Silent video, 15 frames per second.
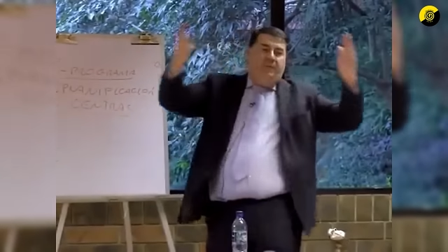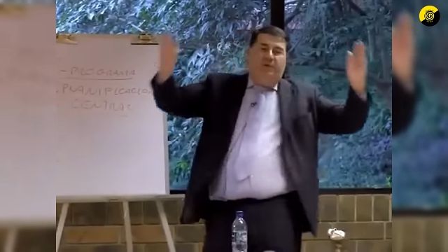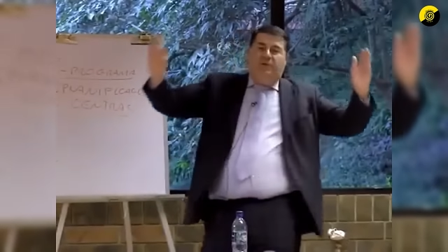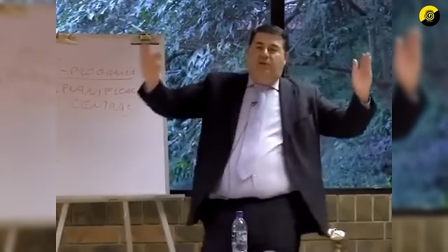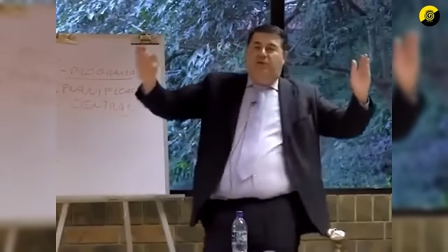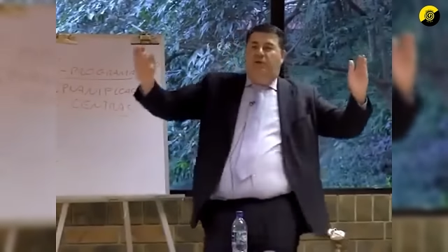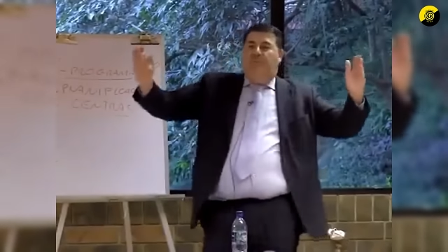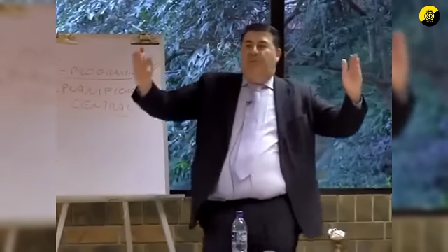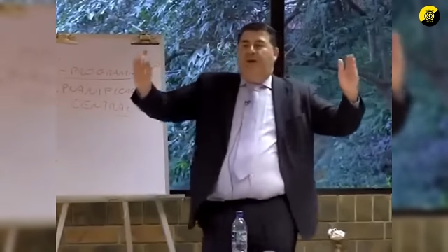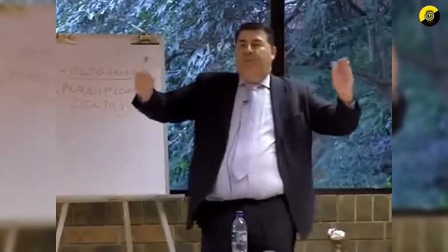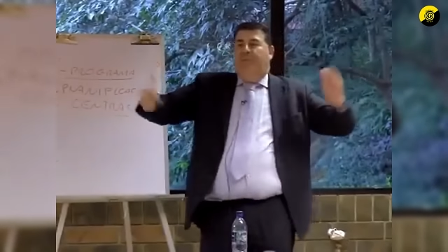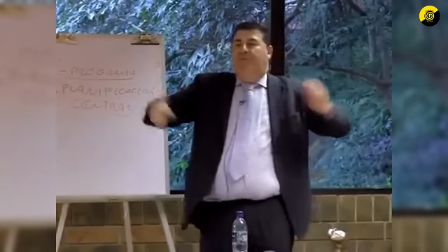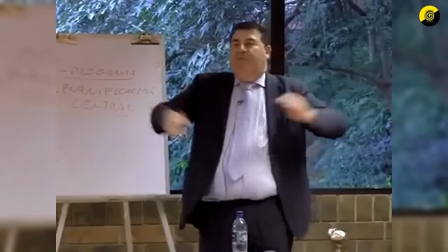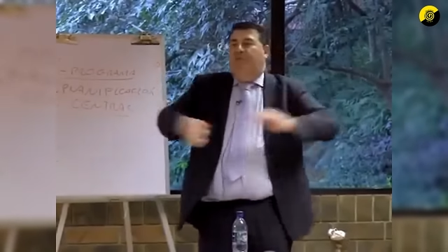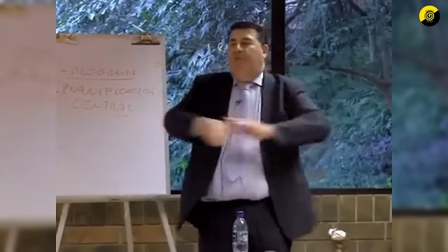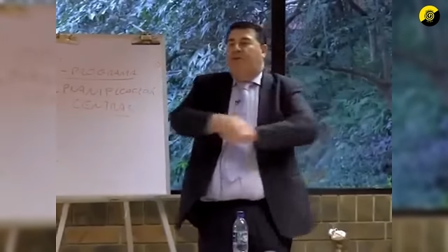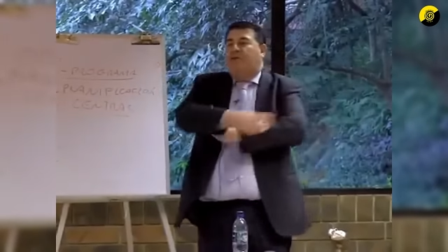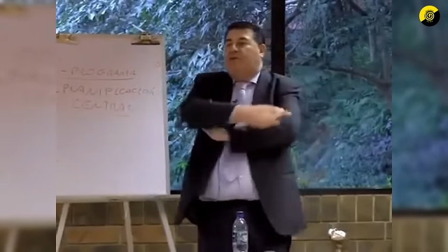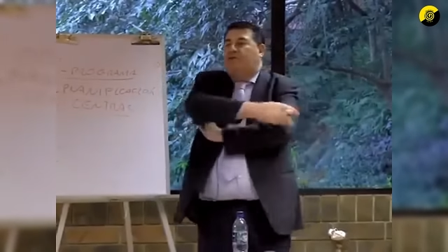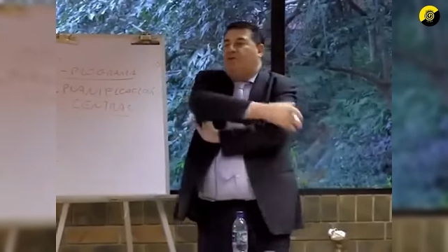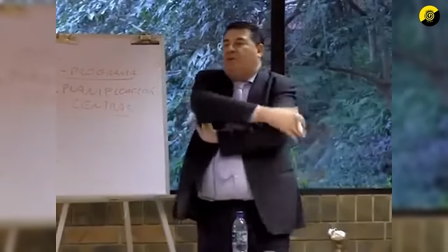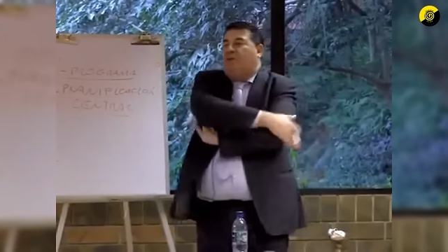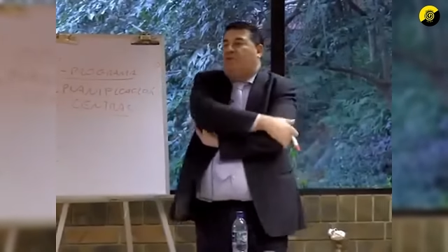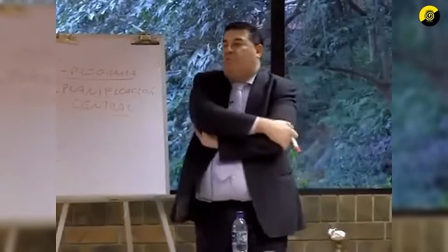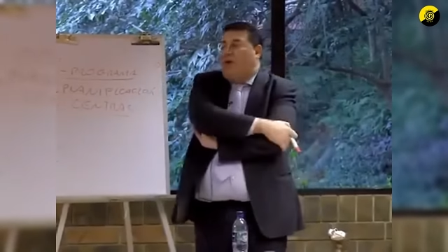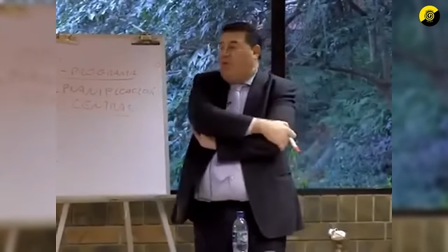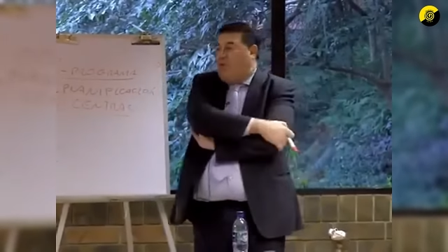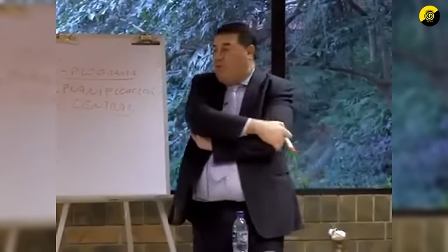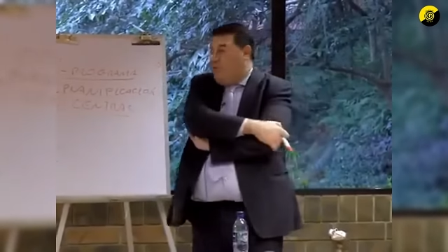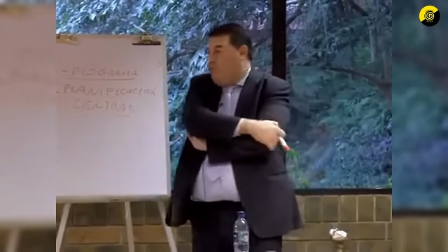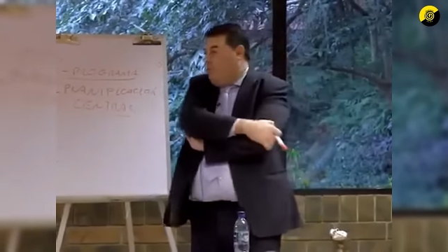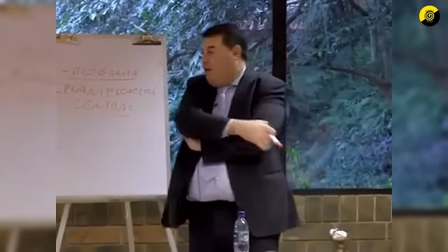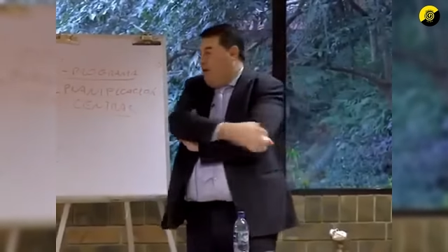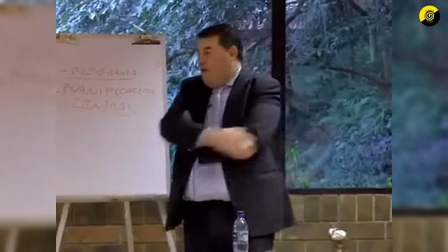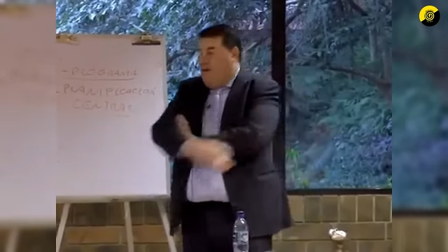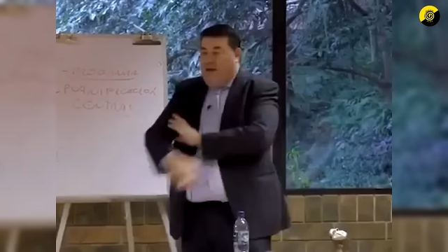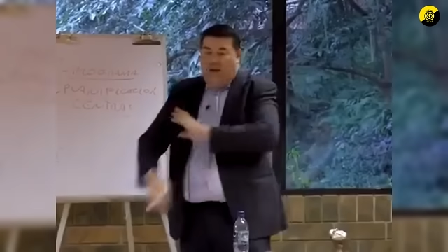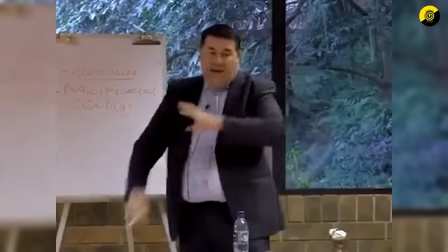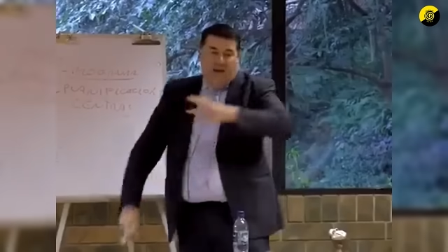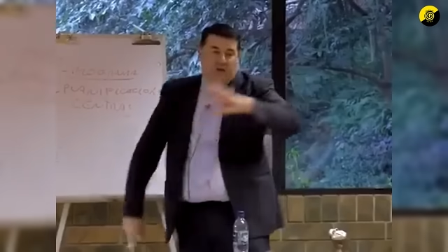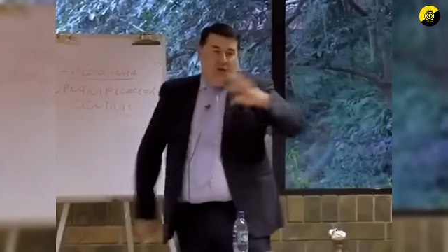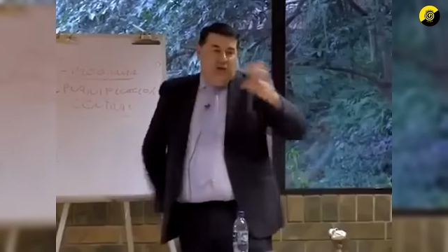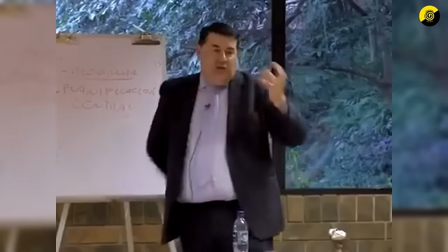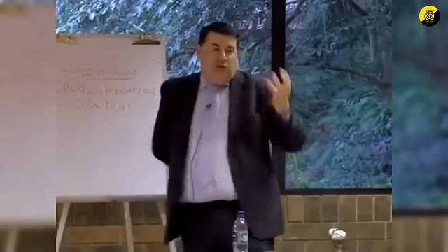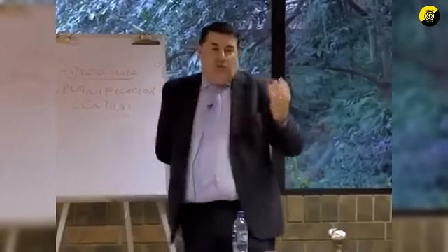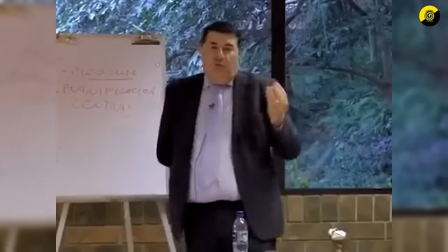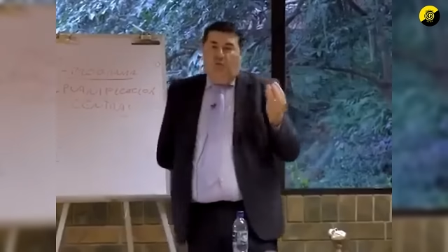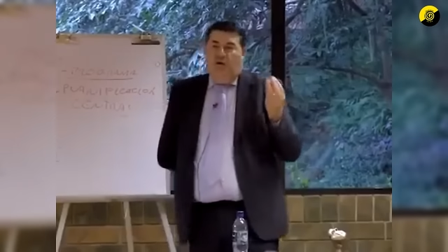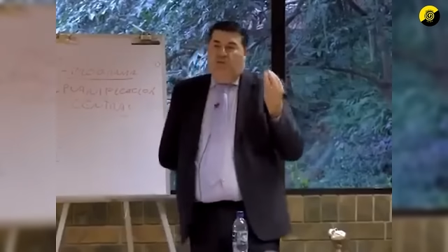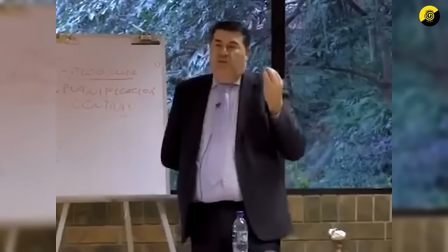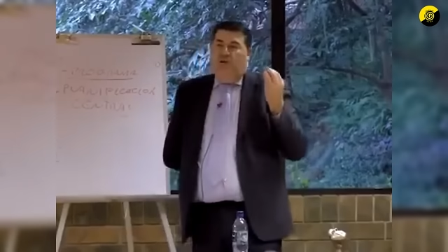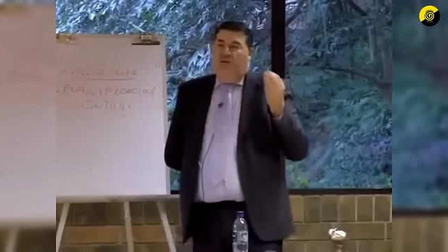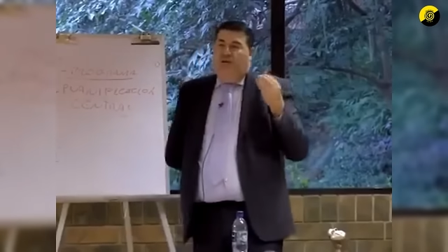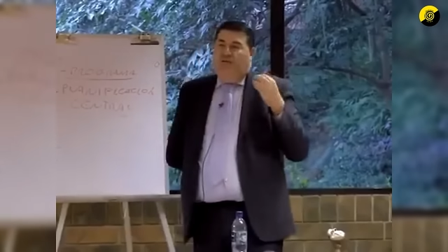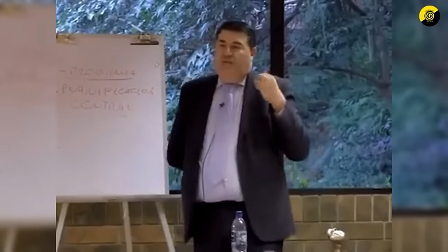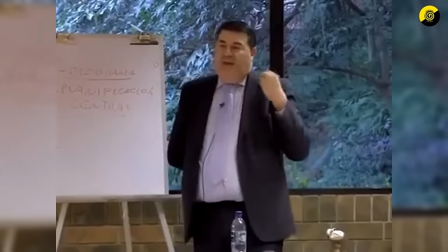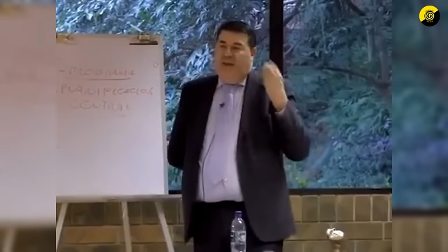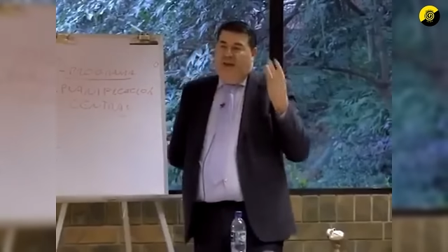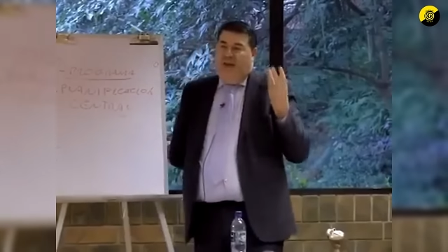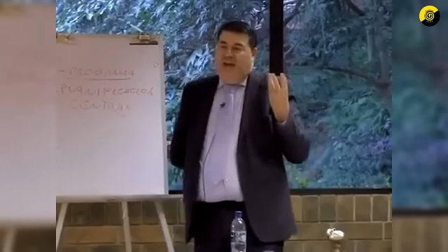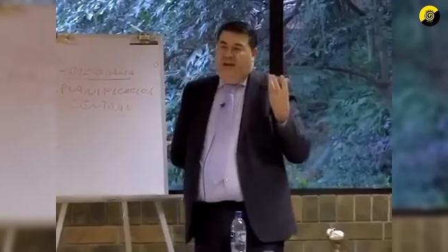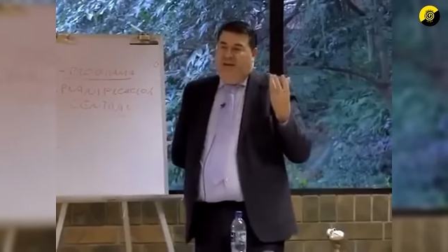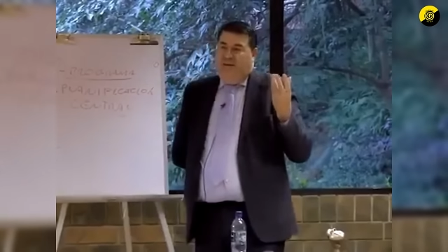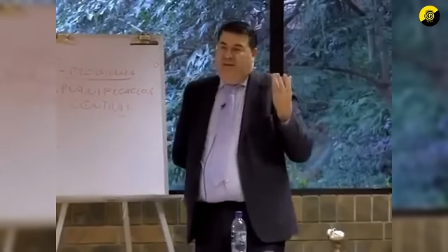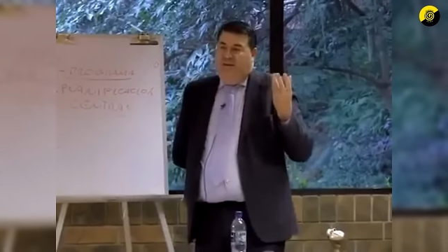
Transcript: que se dio, por ejemplo, en figuras históricas como la zadruga, que es comunismo a nivel familiar.